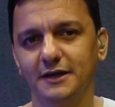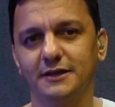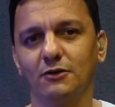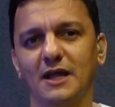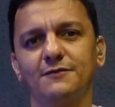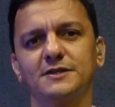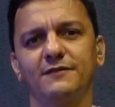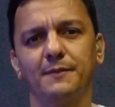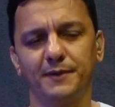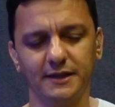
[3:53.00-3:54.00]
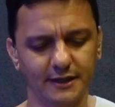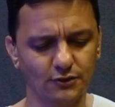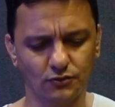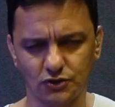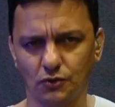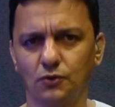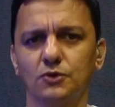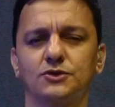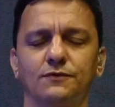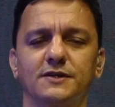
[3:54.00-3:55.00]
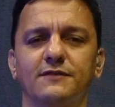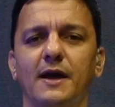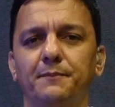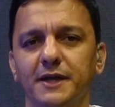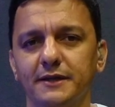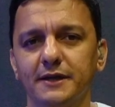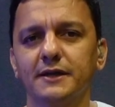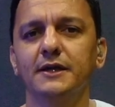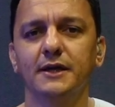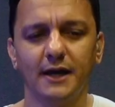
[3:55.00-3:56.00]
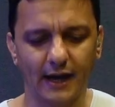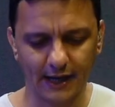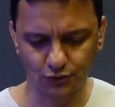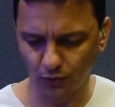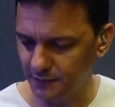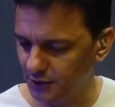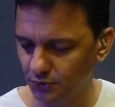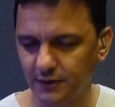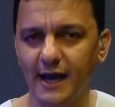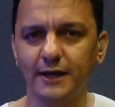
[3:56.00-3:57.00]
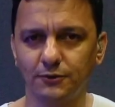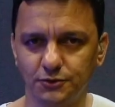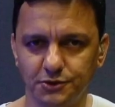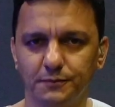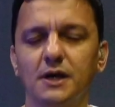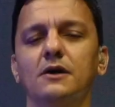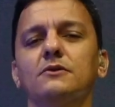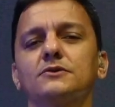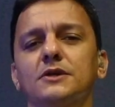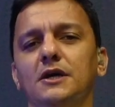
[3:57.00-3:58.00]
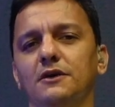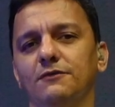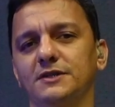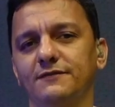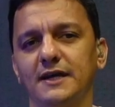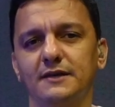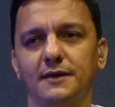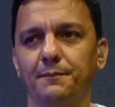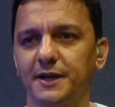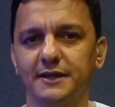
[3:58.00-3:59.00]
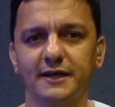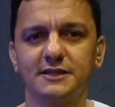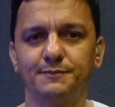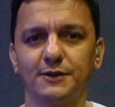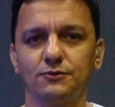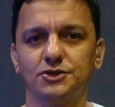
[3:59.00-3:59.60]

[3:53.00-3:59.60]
Então lá você vai aprender no nosso curso, você vai aprender a domínio técnico de mãos, você vai aprender a respeito